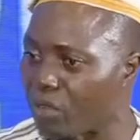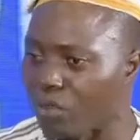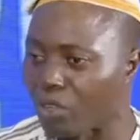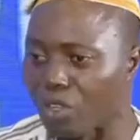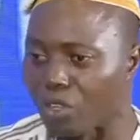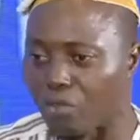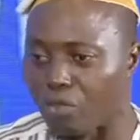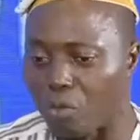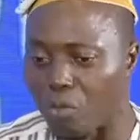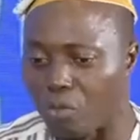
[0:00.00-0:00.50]

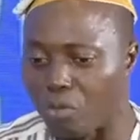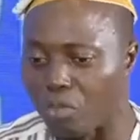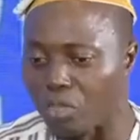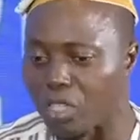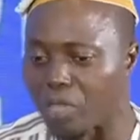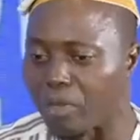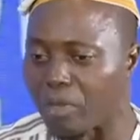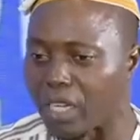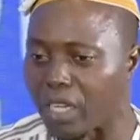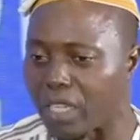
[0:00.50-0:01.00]
Donc il faut
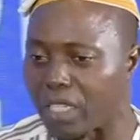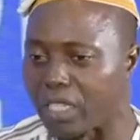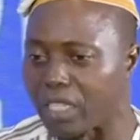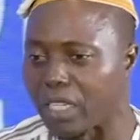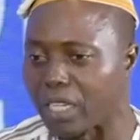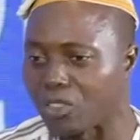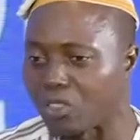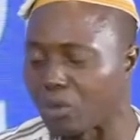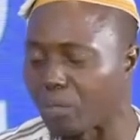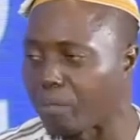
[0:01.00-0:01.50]
poser maintenant
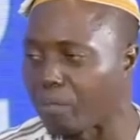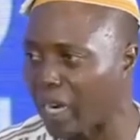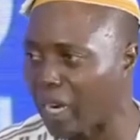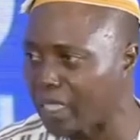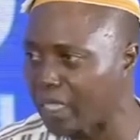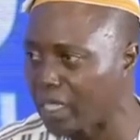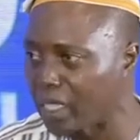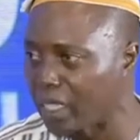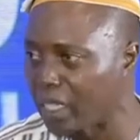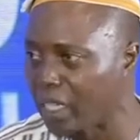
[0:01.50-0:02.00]
des actions
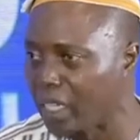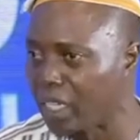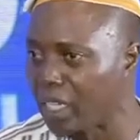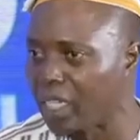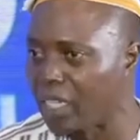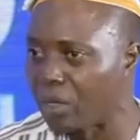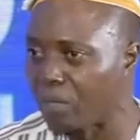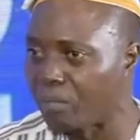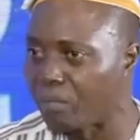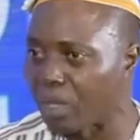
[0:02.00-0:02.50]
pratiques
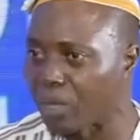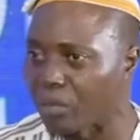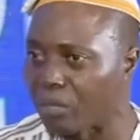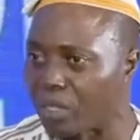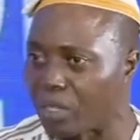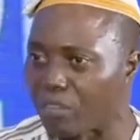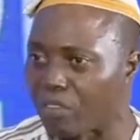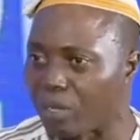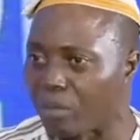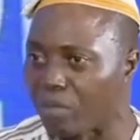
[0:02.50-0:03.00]
qui
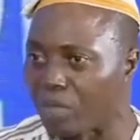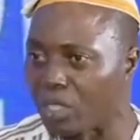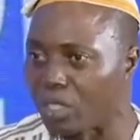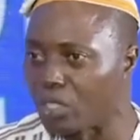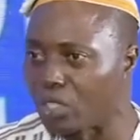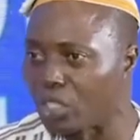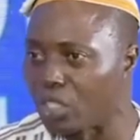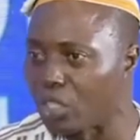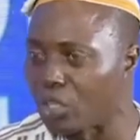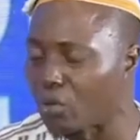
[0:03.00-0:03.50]
permettent vraiment
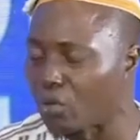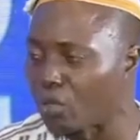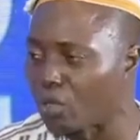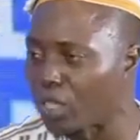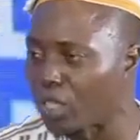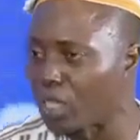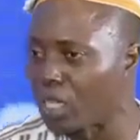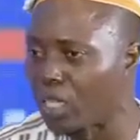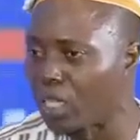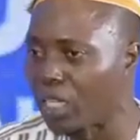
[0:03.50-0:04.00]
de
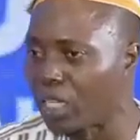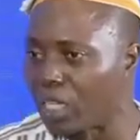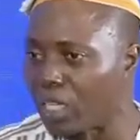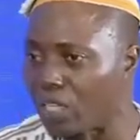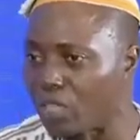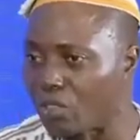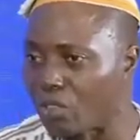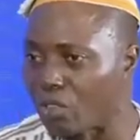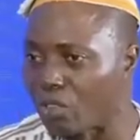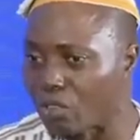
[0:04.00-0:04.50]
décoller
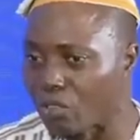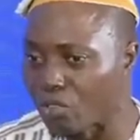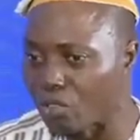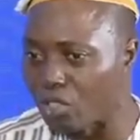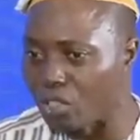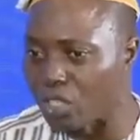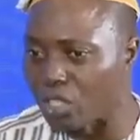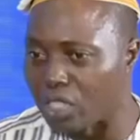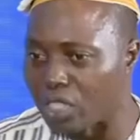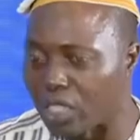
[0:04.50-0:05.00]
et donc
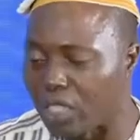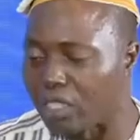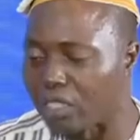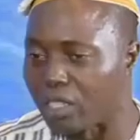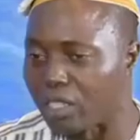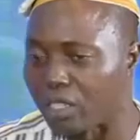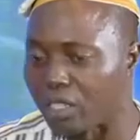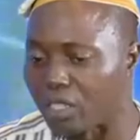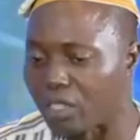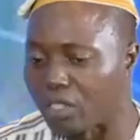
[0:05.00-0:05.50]

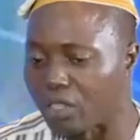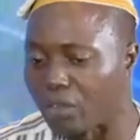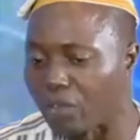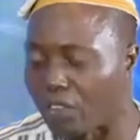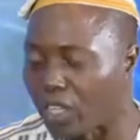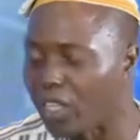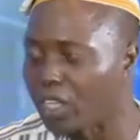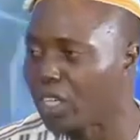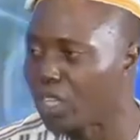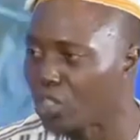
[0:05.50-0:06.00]
se
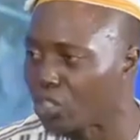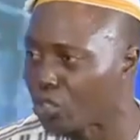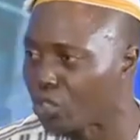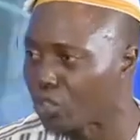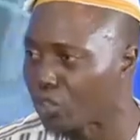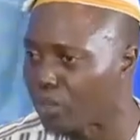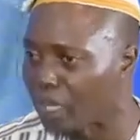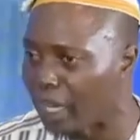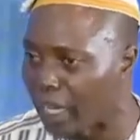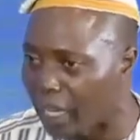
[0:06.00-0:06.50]
frayer un
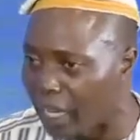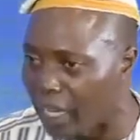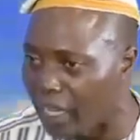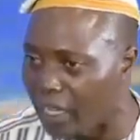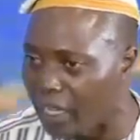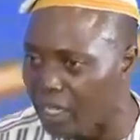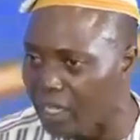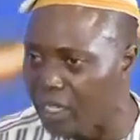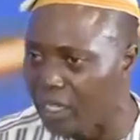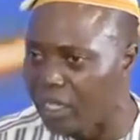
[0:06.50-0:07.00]
chemin
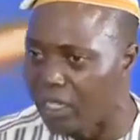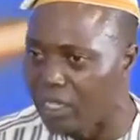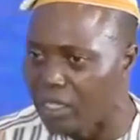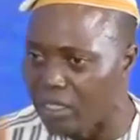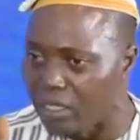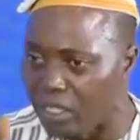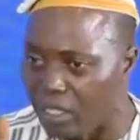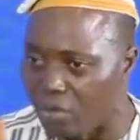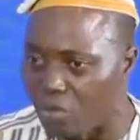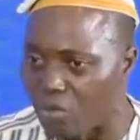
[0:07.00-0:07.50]
clair
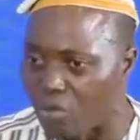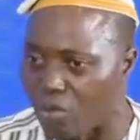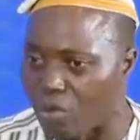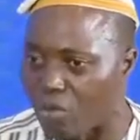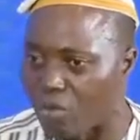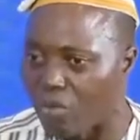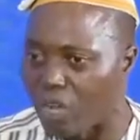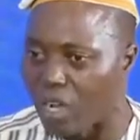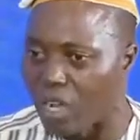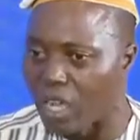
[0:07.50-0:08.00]
dit où
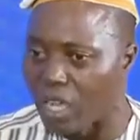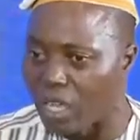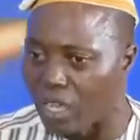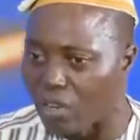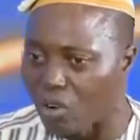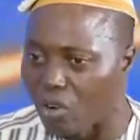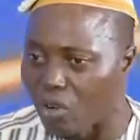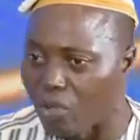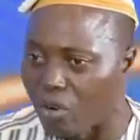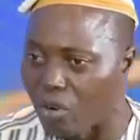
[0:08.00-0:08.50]
on va
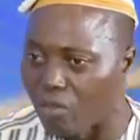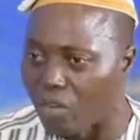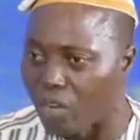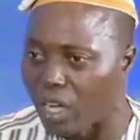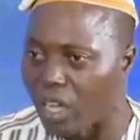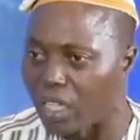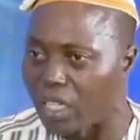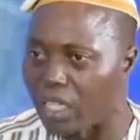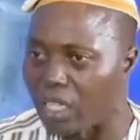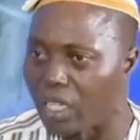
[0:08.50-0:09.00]
et comment on va
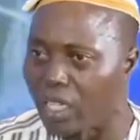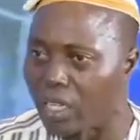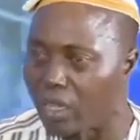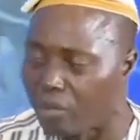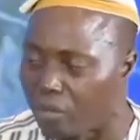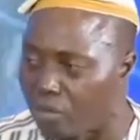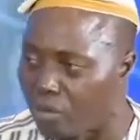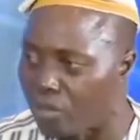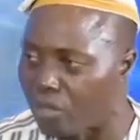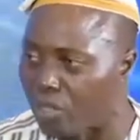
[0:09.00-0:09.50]
aller
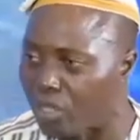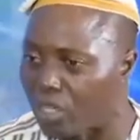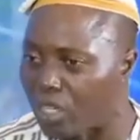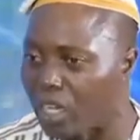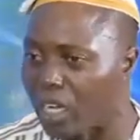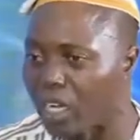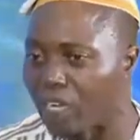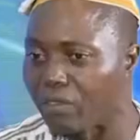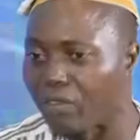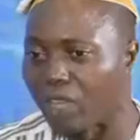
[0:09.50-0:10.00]
pour y
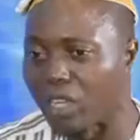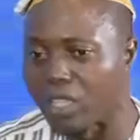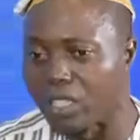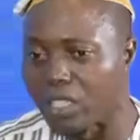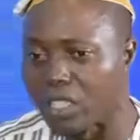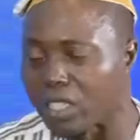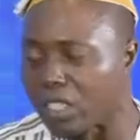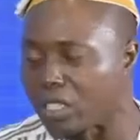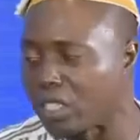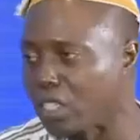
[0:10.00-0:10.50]
arriver à une
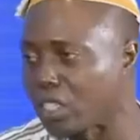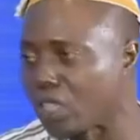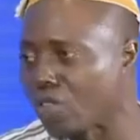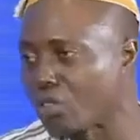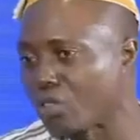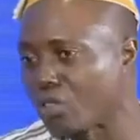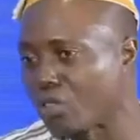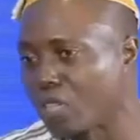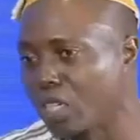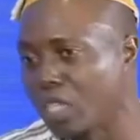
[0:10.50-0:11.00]

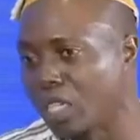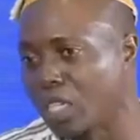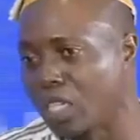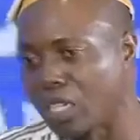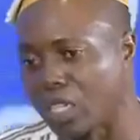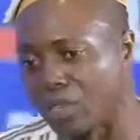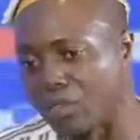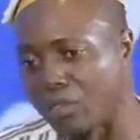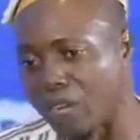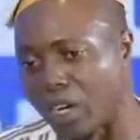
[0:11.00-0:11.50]
destination
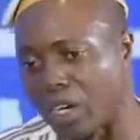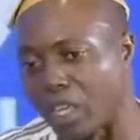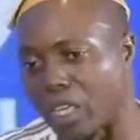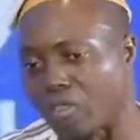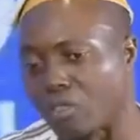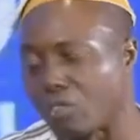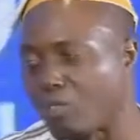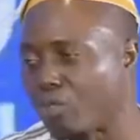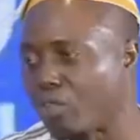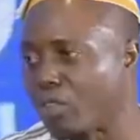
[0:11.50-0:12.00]
qui va
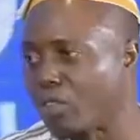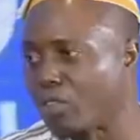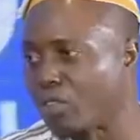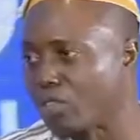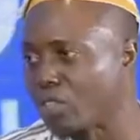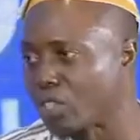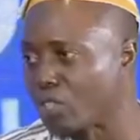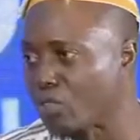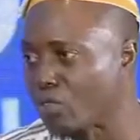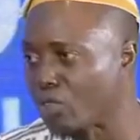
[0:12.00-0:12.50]
être au
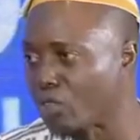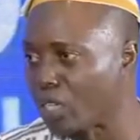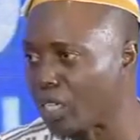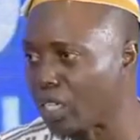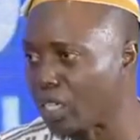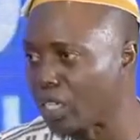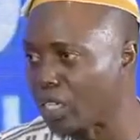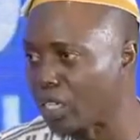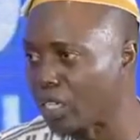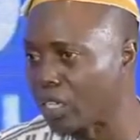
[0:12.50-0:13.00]
bénéfice de tous les
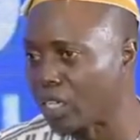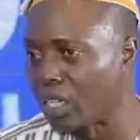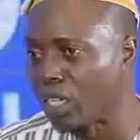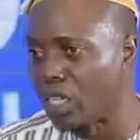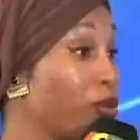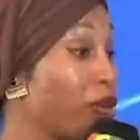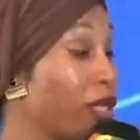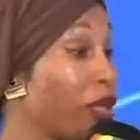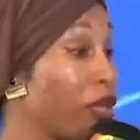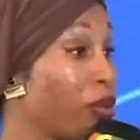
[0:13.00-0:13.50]
Guinéens.
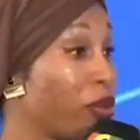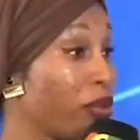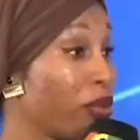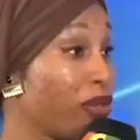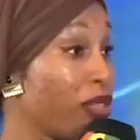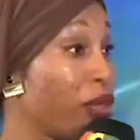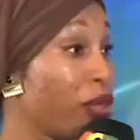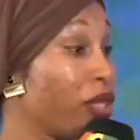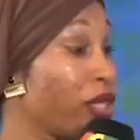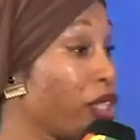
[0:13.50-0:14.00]
Tout à l'heure,
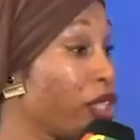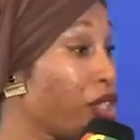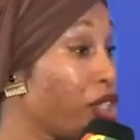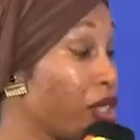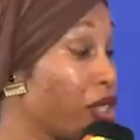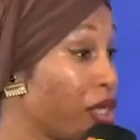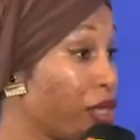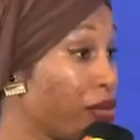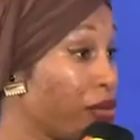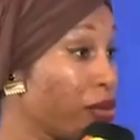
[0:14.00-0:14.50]
vous avez donné un
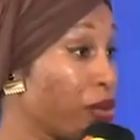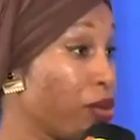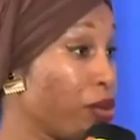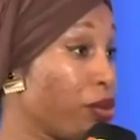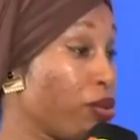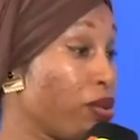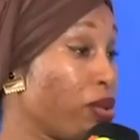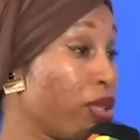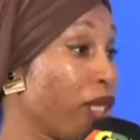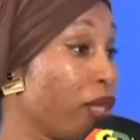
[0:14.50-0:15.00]
chiffre
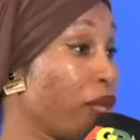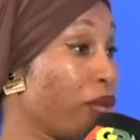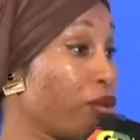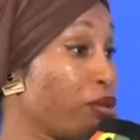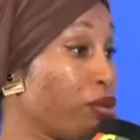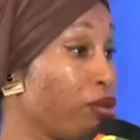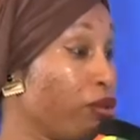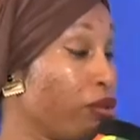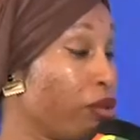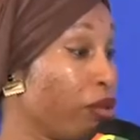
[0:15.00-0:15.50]
sur
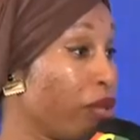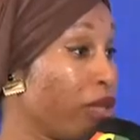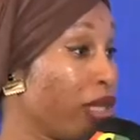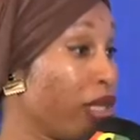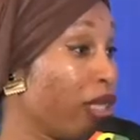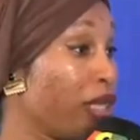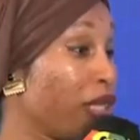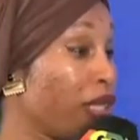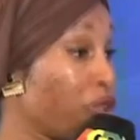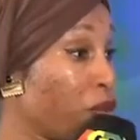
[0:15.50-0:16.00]
l'étendue euh,
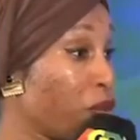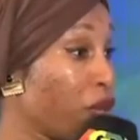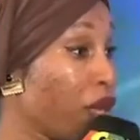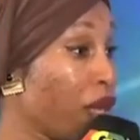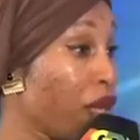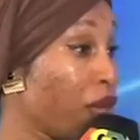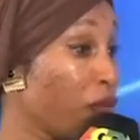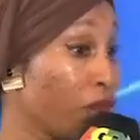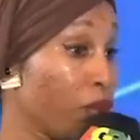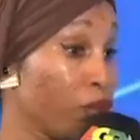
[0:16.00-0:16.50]
des
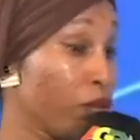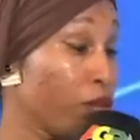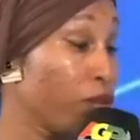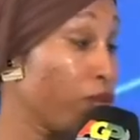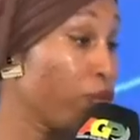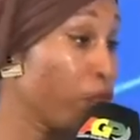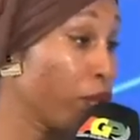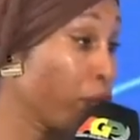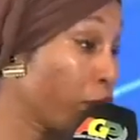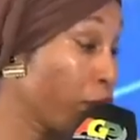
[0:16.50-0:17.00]
territoires que
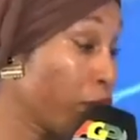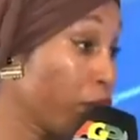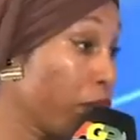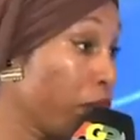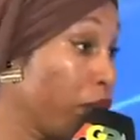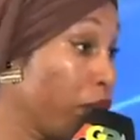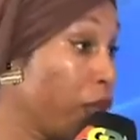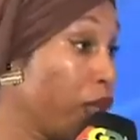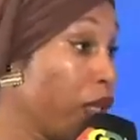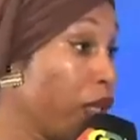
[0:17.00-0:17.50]
nous
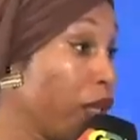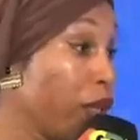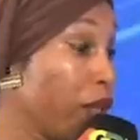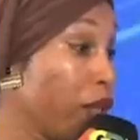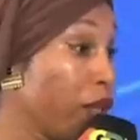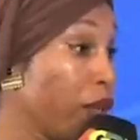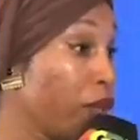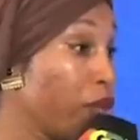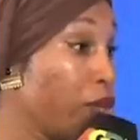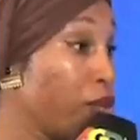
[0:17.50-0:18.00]
pourrions euh,
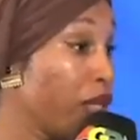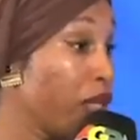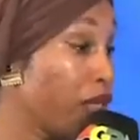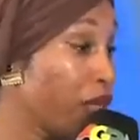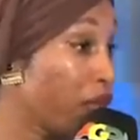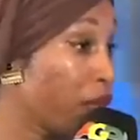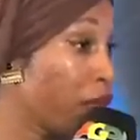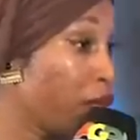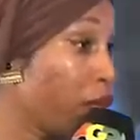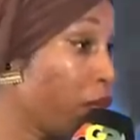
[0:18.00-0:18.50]
euh,
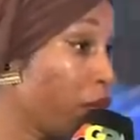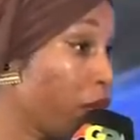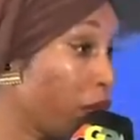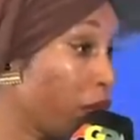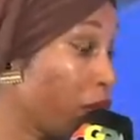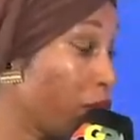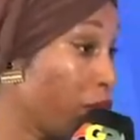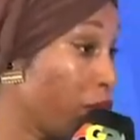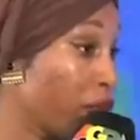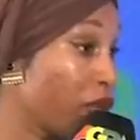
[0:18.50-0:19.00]
utiliser
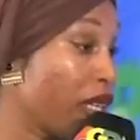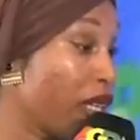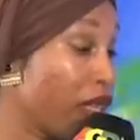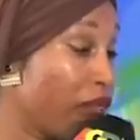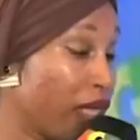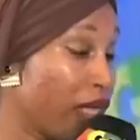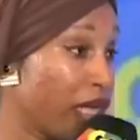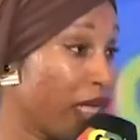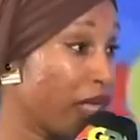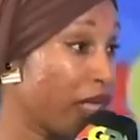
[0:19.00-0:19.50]
pour,
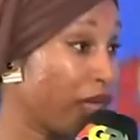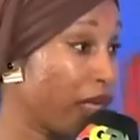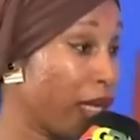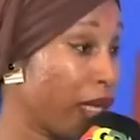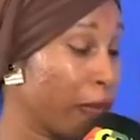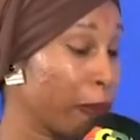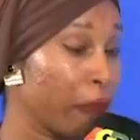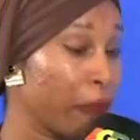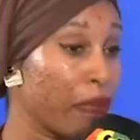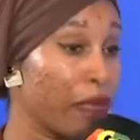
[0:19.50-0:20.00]
travailler la
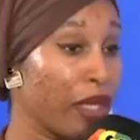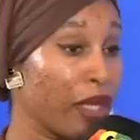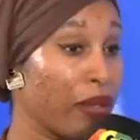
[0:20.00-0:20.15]
terre.